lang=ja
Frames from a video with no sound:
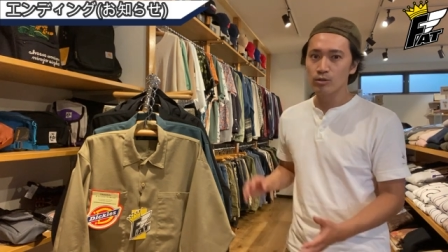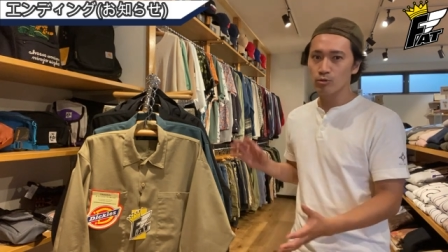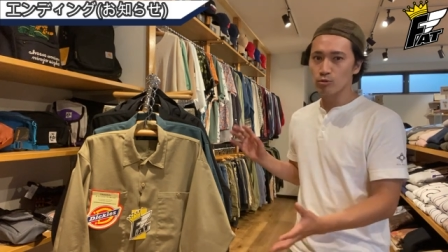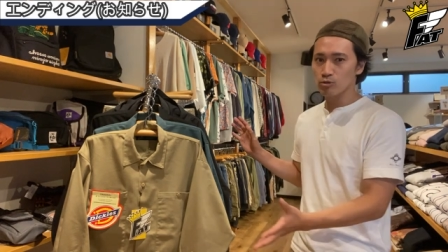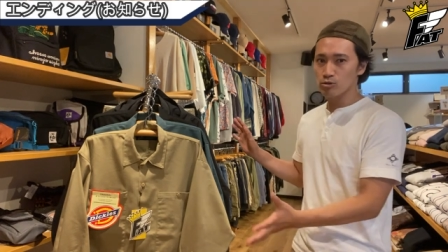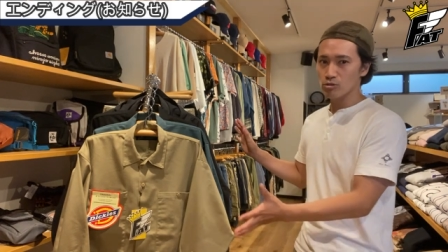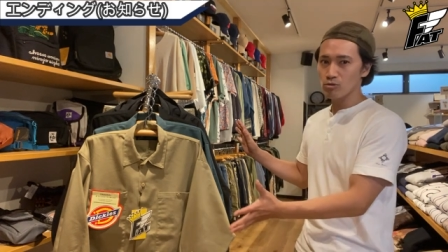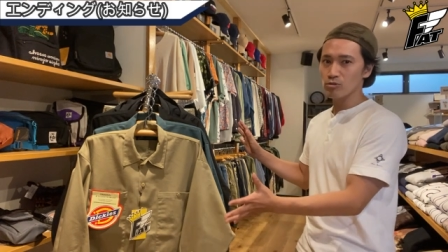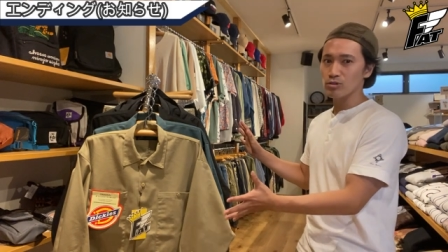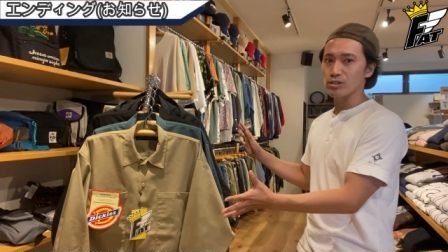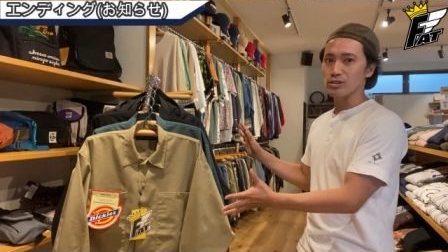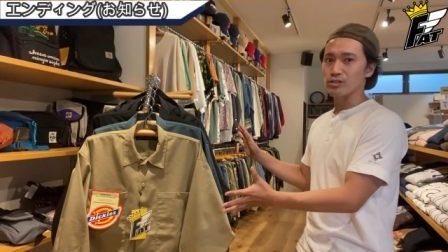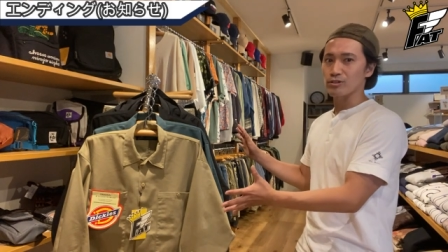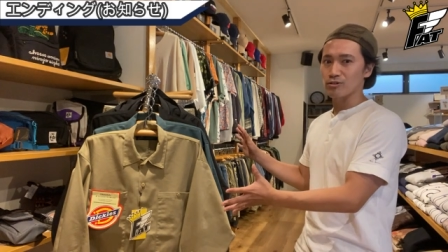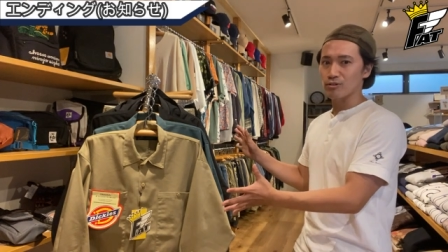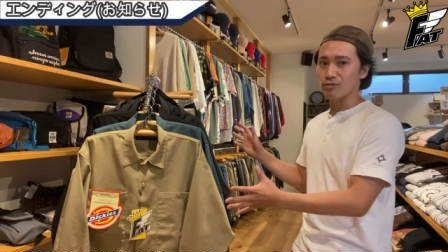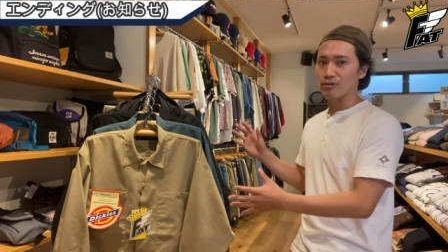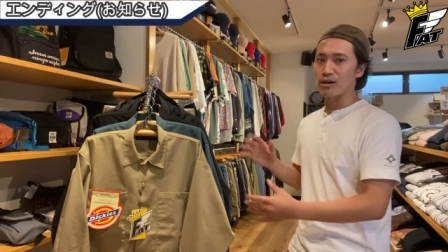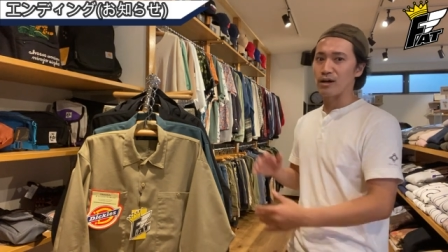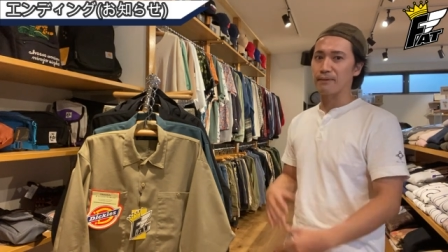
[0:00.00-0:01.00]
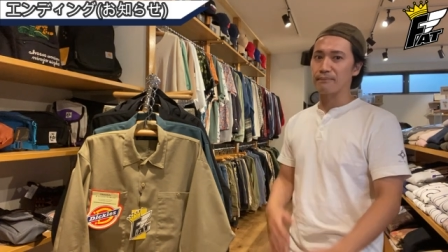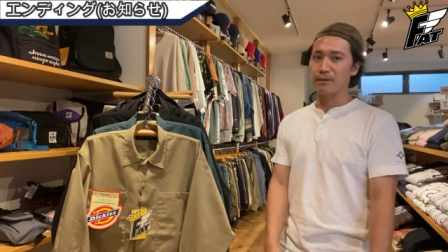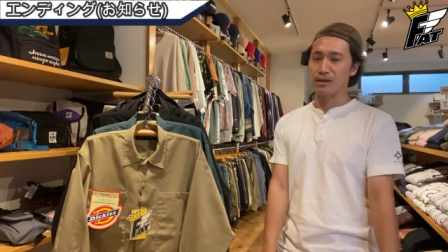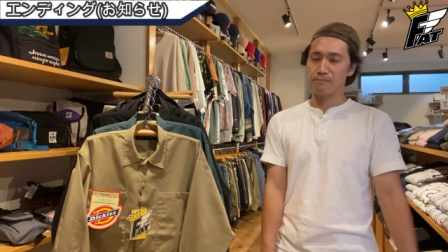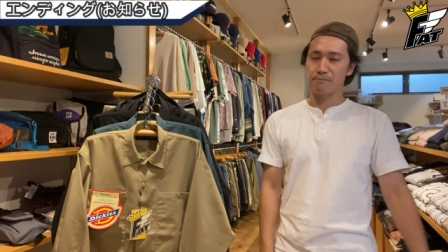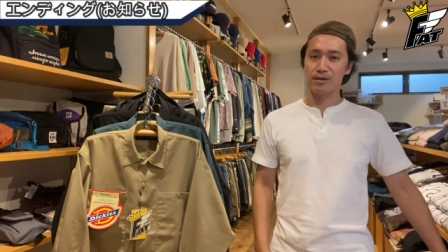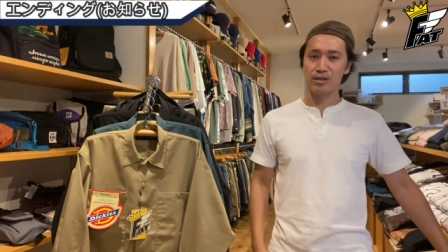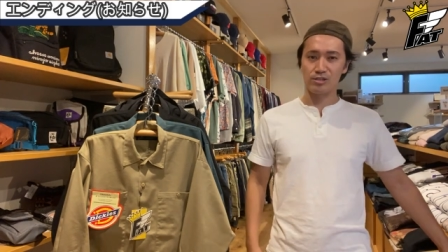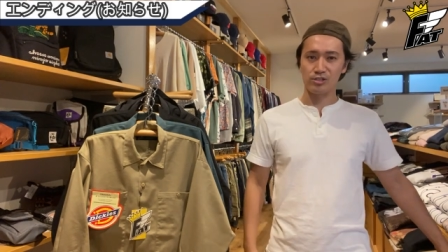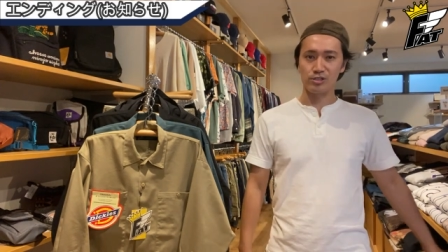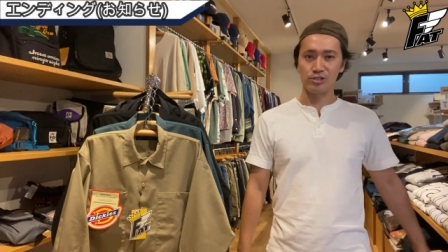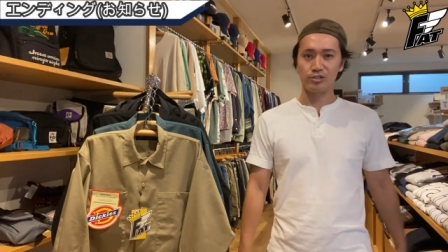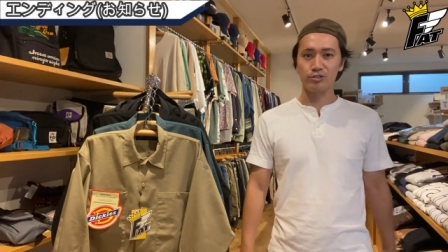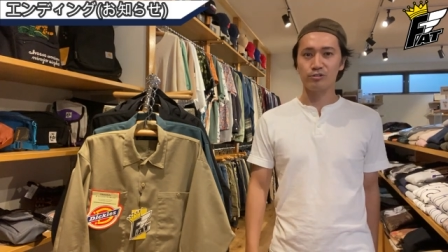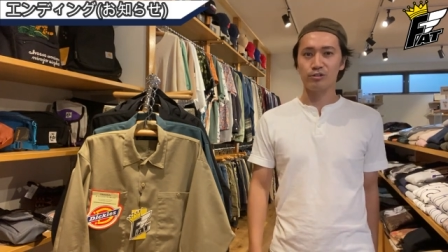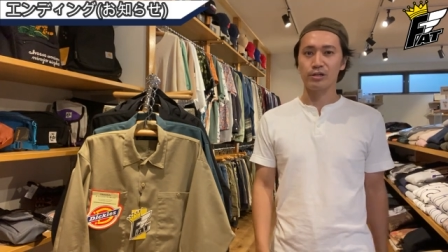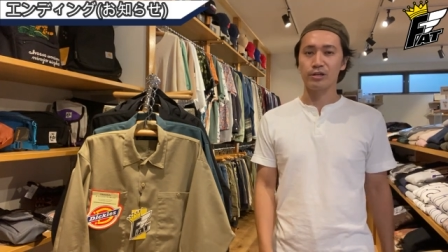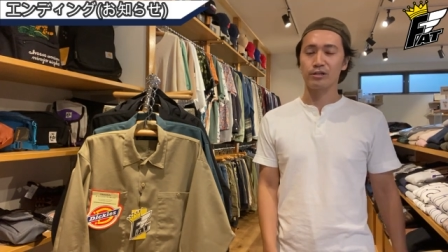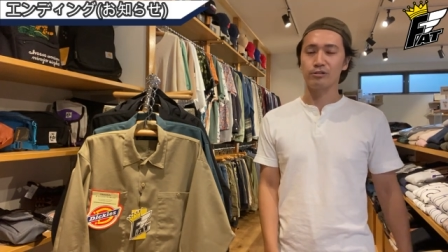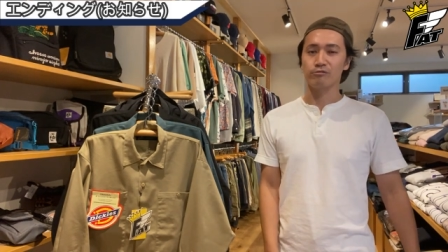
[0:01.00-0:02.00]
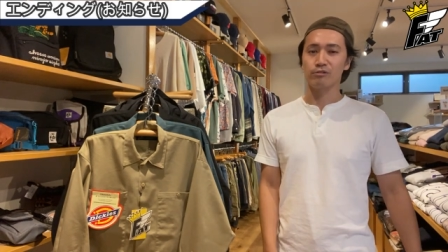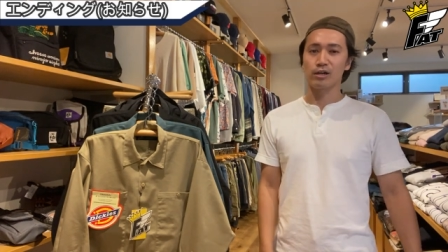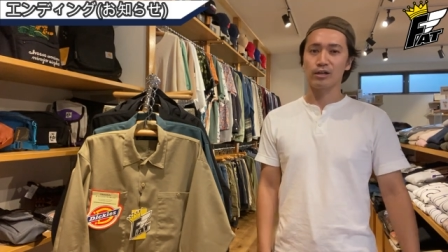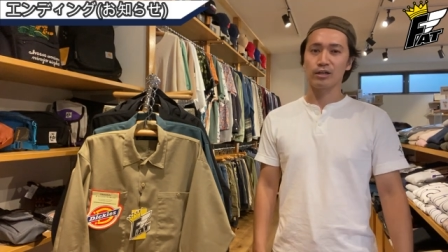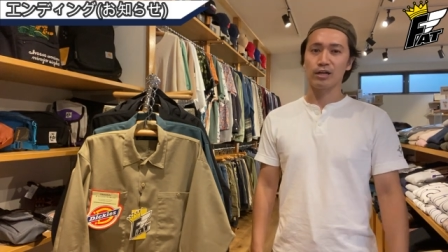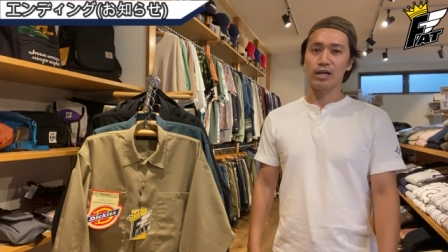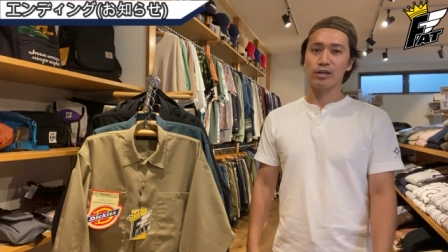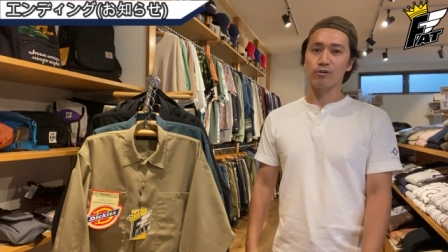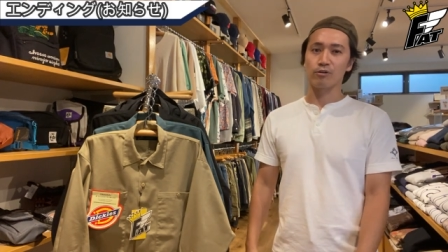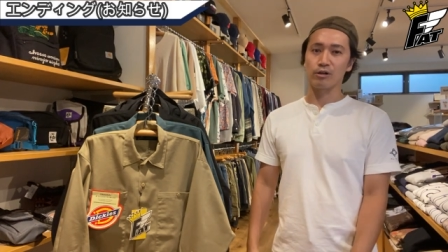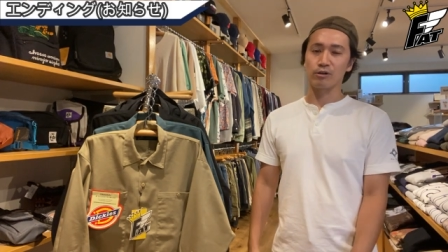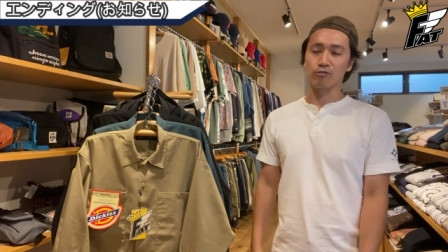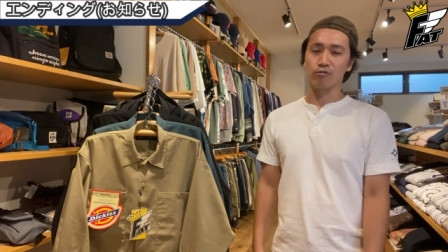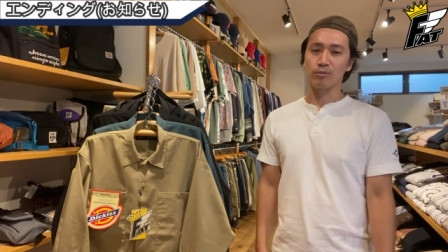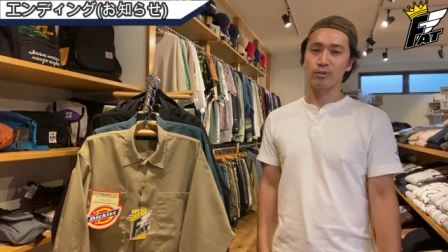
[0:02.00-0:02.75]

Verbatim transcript: この商品の販売ページ URL は概要欄、